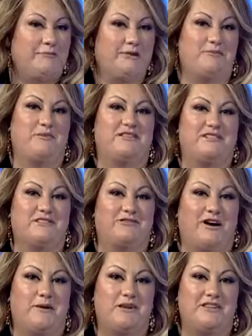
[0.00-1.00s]
быть вместе с
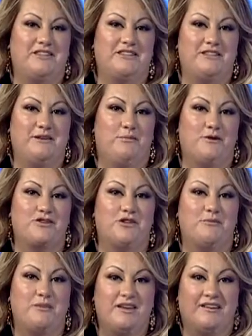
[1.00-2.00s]
вами, нести
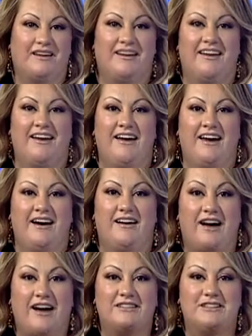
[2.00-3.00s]
Божий мир,
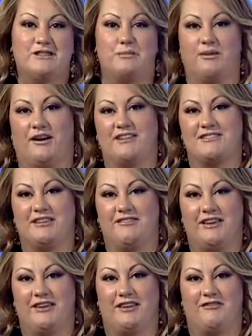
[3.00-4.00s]
радость и
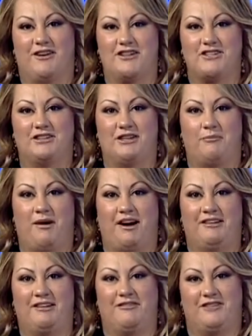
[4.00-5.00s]
благословение в ваши
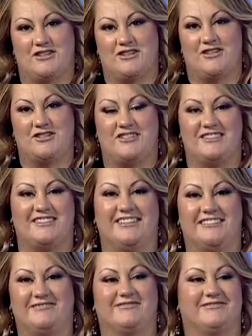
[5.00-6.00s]
дома и ваши жизни.